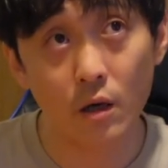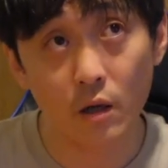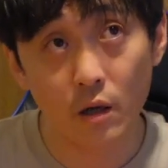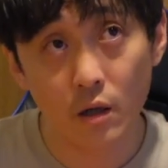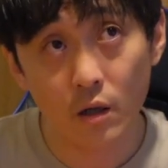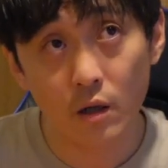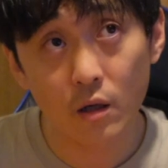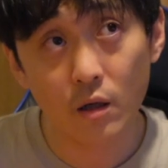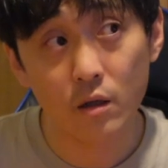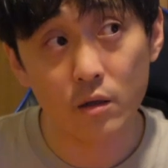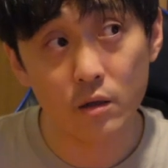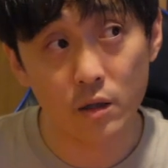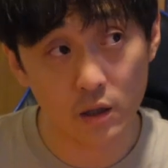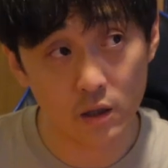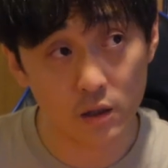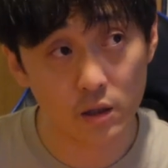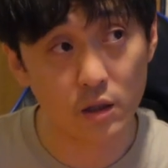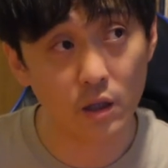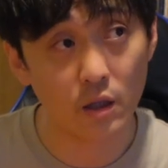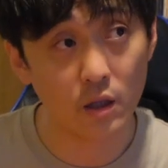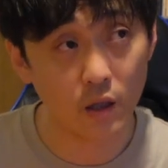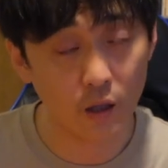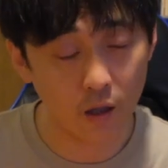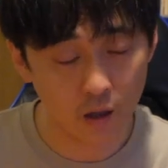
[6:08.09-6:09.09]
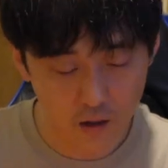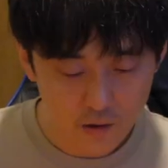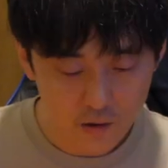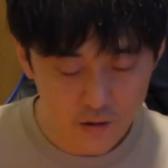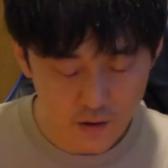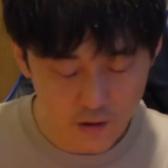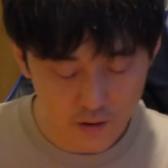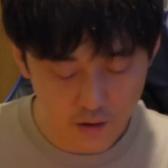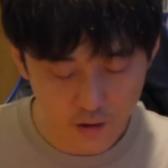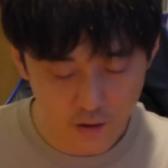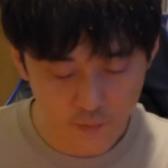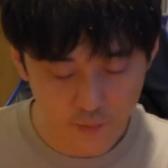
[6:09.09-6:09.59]
うん、輪形が
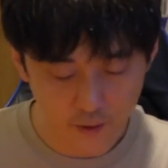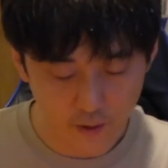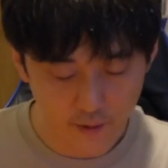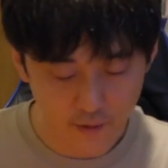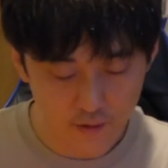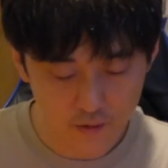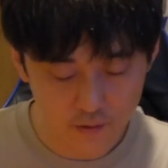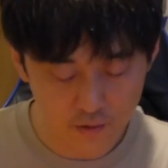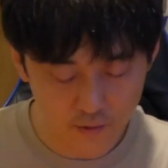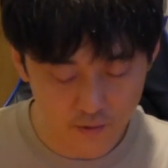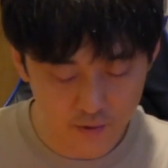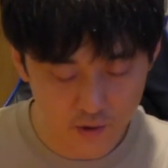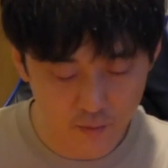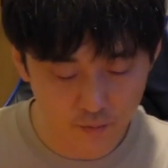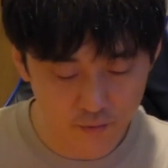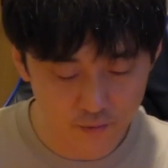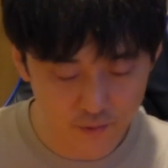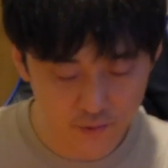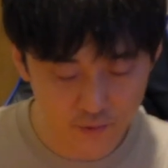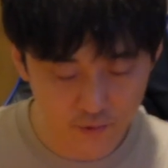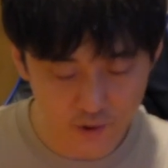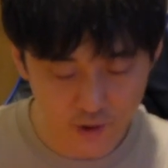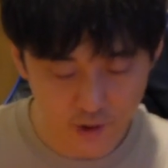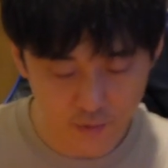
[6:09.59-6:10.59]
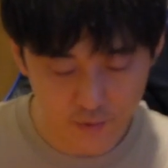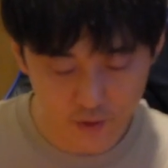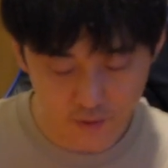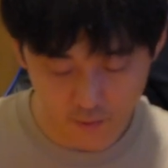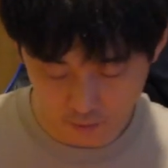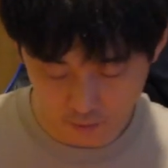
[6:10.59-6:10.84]
だったらやっぱちょっとでも薄い紙の